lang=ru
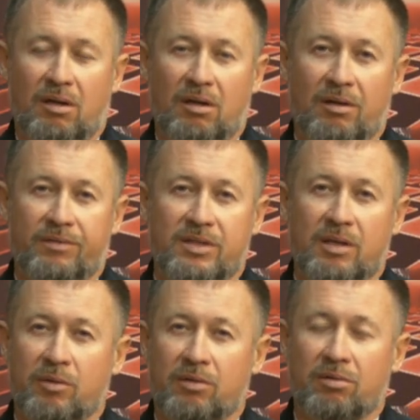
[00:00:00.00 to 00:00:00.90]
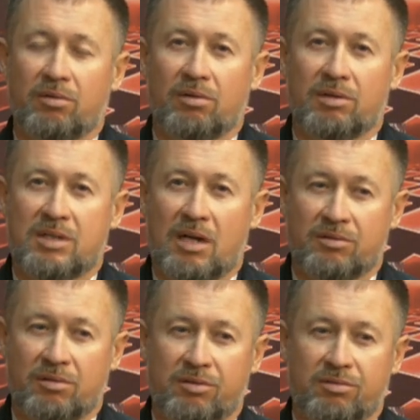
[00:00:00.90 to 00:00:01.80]
Э, всем, кто
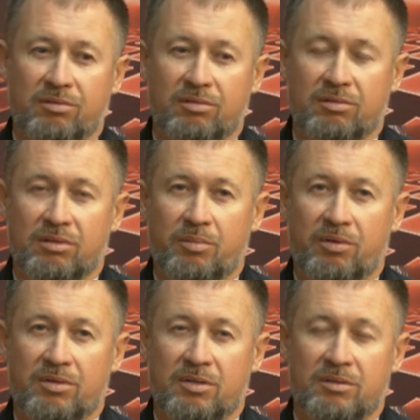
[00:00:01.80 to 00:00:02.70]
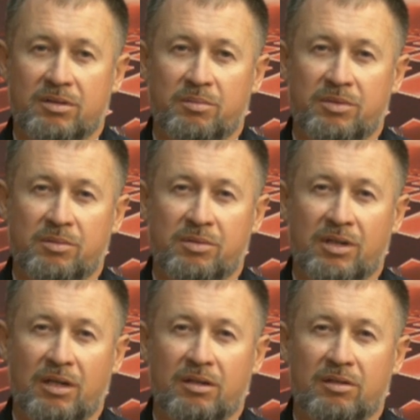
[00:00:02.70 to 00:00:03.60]
сразу хочу наперед
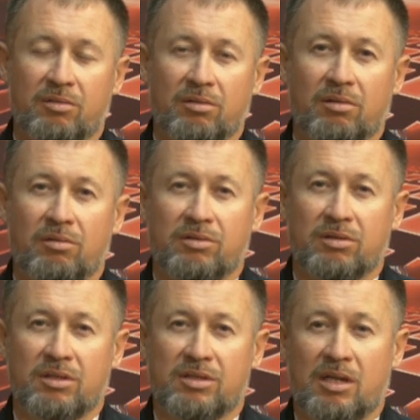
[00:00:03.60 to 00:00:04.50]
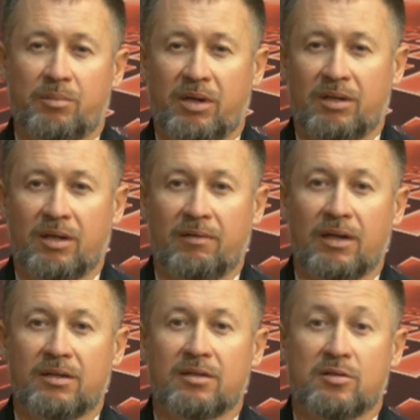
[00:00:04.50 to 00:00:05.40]
забежать, кто хочет начать
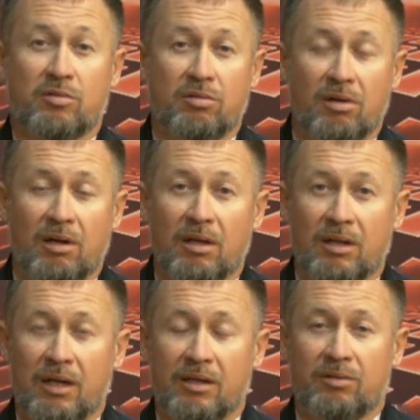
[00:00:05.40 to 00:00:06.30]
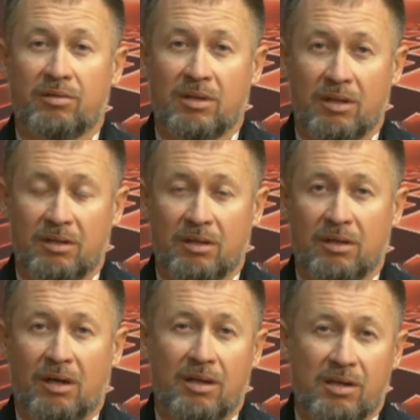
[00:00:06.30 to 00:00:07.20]
практиковать сухое голодание, то делайте
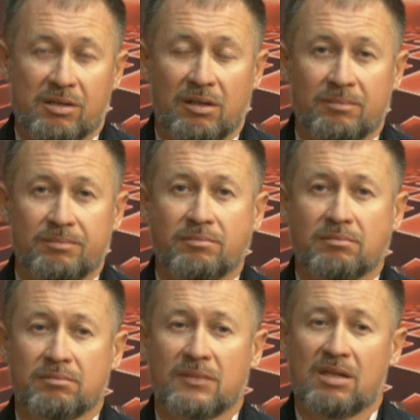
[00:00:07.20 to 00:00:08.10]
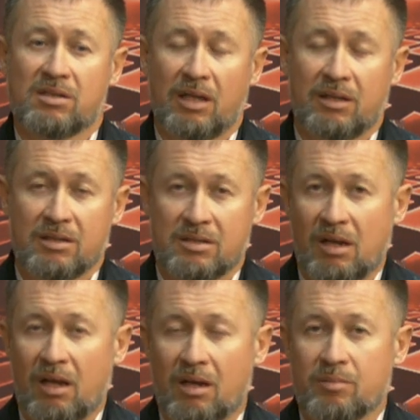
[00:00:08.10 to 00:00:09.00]
это, конечно, желательно с
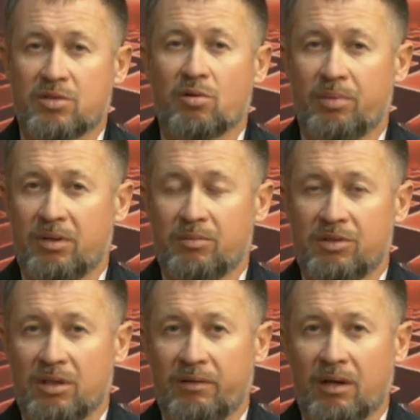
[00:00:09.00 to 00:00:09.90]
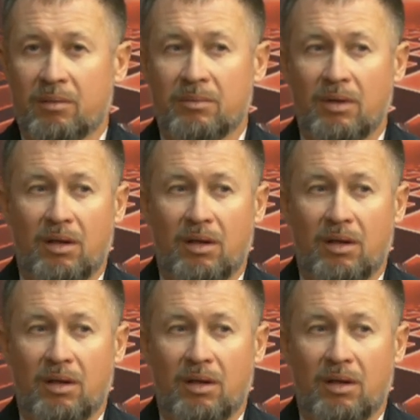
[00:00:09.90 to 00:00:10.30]
тренером, с опытным человеком.